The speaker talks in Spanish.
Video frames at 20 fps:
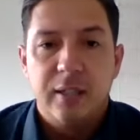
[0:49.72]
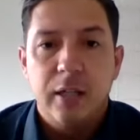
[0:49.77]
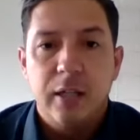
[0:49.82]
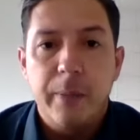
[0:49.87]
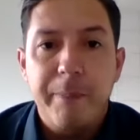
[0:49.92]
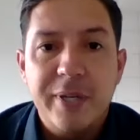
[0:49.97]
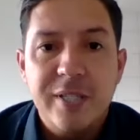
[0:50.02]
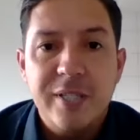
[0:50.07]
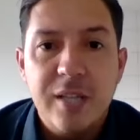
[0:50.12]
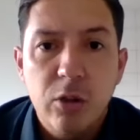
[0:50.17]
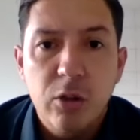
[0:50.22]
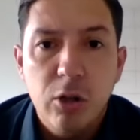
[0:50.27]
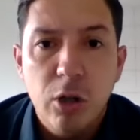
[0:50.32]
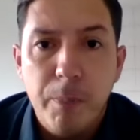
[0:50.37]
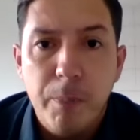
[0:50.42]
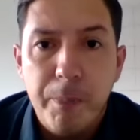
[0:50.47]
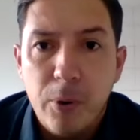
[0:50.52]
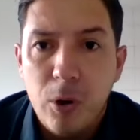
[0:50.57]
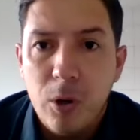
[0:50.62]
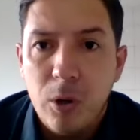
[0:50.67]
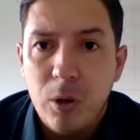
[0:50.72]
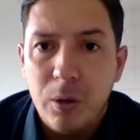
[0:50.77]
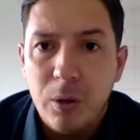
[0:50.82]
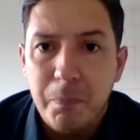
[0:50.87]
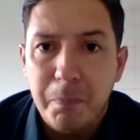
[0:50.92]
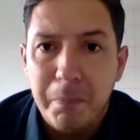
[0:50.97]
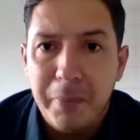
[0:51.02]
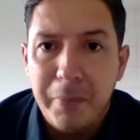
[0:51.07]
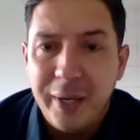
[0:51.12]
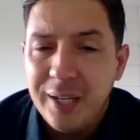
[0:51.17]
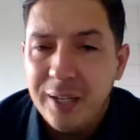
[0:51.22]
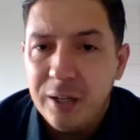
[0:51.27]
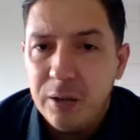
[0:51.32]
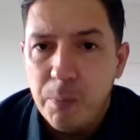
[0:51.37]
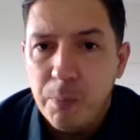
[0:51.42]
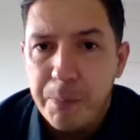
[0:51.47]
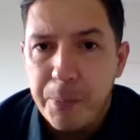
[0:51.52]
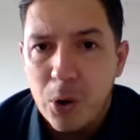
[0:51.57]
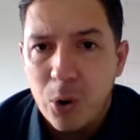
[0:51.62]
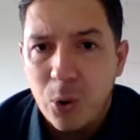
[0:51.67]
Empezando por
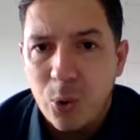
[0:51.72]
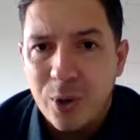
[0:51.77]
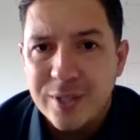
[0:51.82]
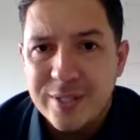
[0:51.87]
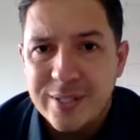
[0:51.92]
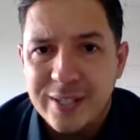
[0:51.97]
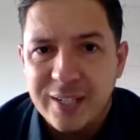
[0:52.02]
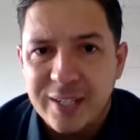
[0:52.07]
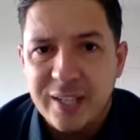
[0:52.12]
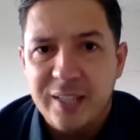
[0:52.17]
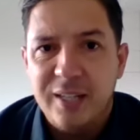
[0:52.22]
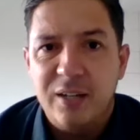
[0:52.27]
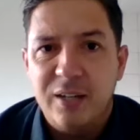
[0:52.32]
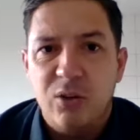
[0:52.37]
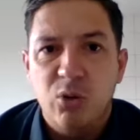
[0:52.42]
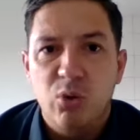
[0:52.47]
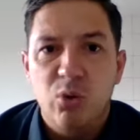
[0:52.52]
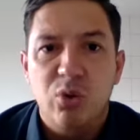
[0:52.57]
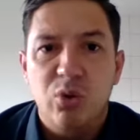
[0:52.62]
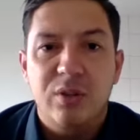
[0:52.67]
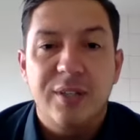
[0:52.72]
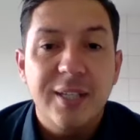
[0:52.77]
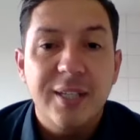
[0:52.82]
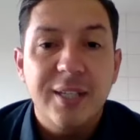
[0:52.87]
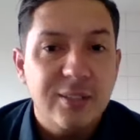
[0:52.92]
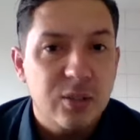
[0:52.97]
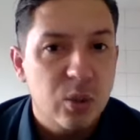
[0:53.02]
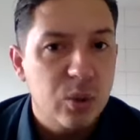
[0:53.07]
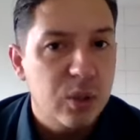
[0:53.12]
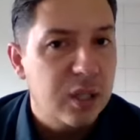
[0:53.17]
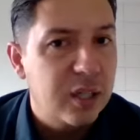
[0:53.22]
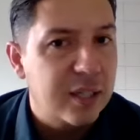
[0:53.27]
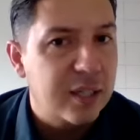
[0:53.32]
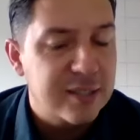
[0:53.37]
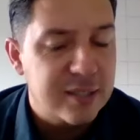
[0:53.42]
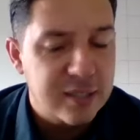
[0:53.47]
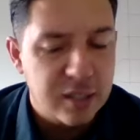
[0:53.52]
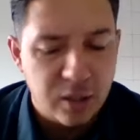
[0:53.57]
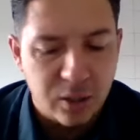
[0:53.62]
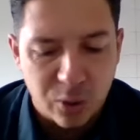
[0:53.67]
ver un poco acerca del contexto en el
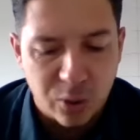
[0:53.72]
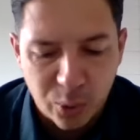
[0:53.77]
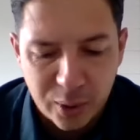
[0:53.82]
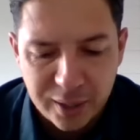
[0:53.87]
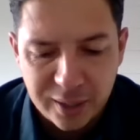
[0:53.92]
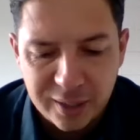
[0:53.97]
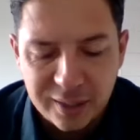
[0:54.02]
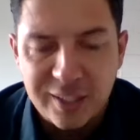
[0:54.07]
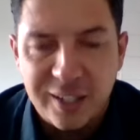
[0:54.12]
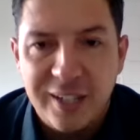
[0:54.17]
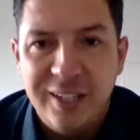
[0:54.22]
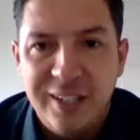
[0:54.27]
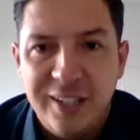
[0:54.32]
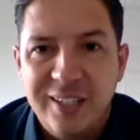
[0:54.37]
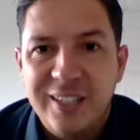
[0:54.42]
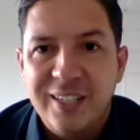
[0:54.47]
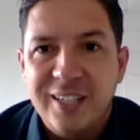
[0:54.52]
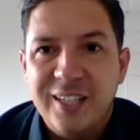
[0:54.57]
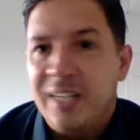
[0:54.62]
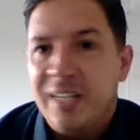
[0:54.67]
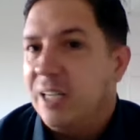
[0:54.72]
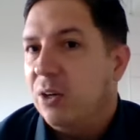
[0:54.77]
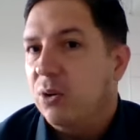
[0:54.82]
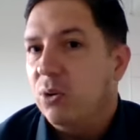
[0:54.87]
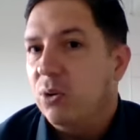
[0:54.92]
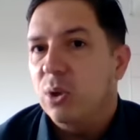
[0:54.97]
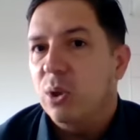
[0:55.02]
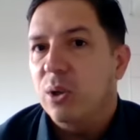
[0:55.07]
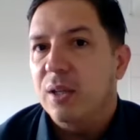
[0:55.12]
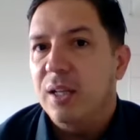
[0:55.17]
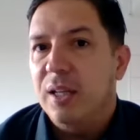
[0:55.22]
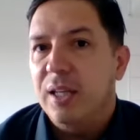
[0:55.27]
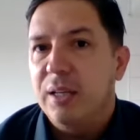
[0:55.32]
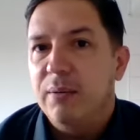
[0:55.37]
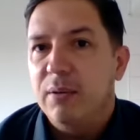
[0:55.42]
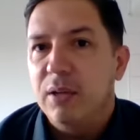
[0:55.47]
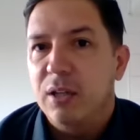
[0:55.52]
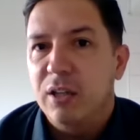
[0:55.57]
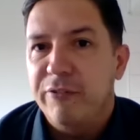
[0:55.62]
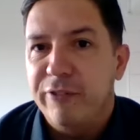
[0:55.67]
que se encuentra el autor del
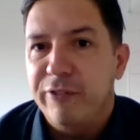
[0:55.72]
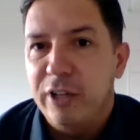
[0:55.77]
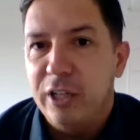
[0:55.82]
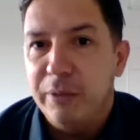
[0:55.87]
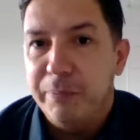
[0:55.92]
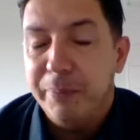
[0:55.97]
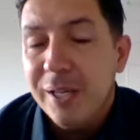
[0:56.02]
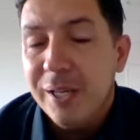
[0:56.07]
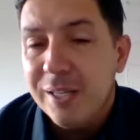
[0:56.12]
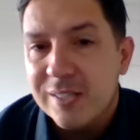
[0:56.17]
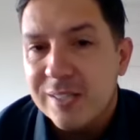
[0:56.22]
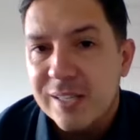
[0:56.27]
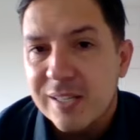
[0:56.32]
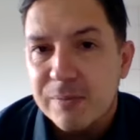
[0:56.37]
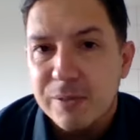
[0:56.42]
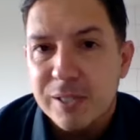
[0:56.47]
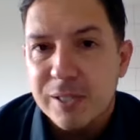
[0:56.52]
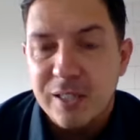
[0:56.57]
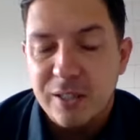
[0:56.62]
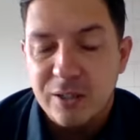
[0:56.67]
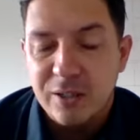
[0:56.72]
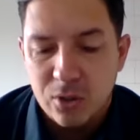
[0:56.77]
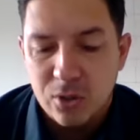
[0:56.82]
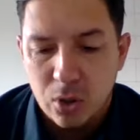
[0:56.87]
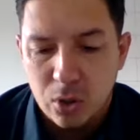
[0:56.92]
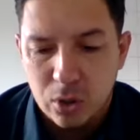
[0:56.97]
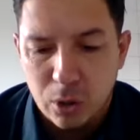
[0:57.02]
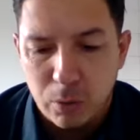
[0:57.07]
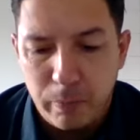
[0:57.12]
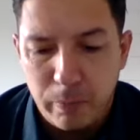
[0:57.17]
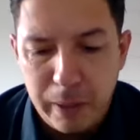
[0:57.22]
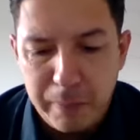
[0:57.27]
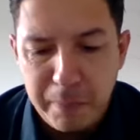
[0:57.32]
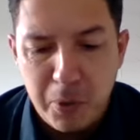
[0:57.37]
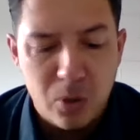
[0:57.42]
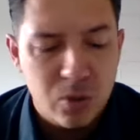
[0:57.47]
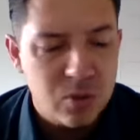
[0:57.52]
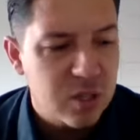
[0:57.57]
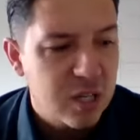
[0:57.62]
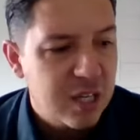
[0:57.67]
libro de Filipenses. Si nosotros
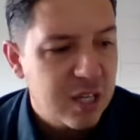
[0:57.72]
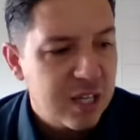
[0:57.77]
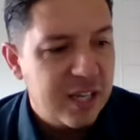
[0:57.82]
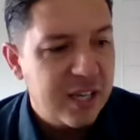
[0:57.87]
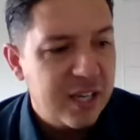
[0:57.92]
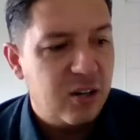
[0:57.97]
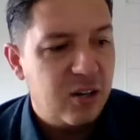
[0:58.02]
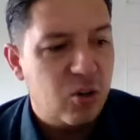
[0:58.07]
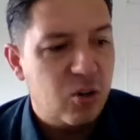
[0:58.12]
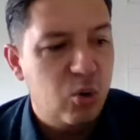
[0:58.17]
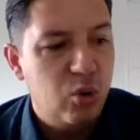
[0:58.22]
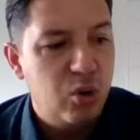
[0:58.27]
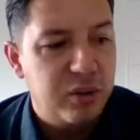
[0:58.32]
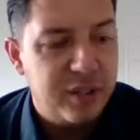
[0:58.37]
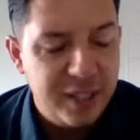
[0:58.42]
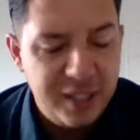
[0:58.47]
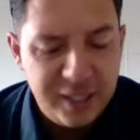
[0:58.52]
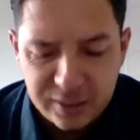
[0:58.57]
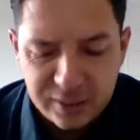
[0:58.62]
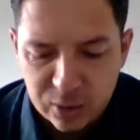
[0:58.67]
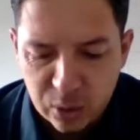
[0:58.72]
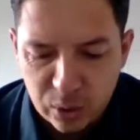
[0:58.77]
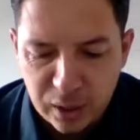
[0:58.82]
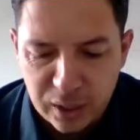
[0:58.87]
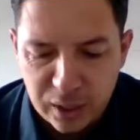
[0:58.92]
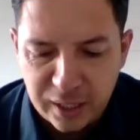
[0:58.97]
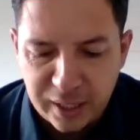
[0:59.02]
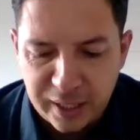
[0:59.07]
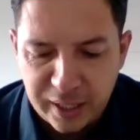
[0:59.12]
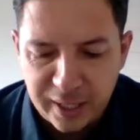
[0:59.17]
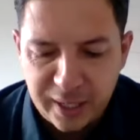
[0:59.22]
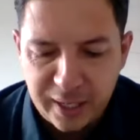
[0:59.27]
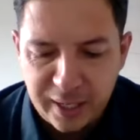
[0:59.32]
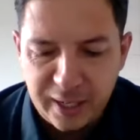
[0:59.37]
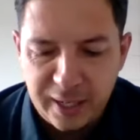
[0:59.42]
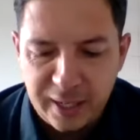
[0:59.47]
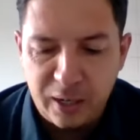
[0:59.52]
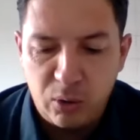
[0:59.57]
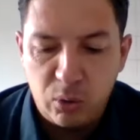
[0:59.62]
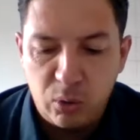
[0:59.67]
vemos el contexto en el
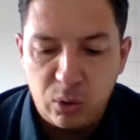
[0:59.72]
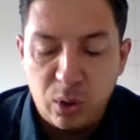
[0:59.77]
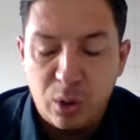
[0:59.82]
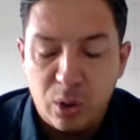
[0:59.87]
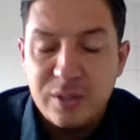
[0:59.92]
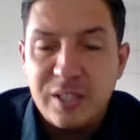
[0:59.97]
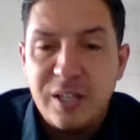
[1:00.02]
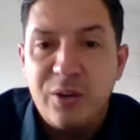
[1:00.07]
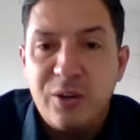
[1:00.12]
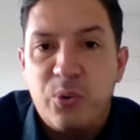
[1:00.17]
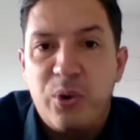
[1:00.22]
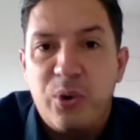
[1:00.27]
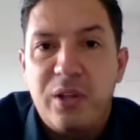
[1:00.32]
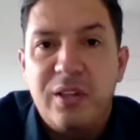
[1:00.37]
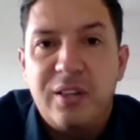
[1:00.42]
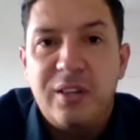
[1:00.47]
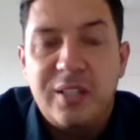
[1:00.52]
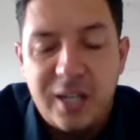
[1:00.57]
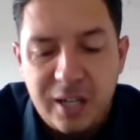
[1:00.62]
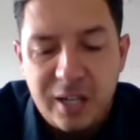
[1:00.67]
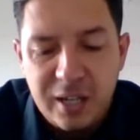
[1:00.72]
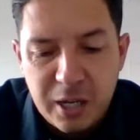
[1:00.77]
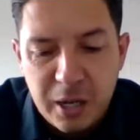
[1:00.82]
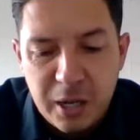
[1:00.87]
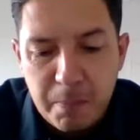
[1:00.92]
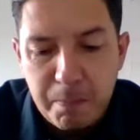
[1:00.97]
que el autor se encuentra,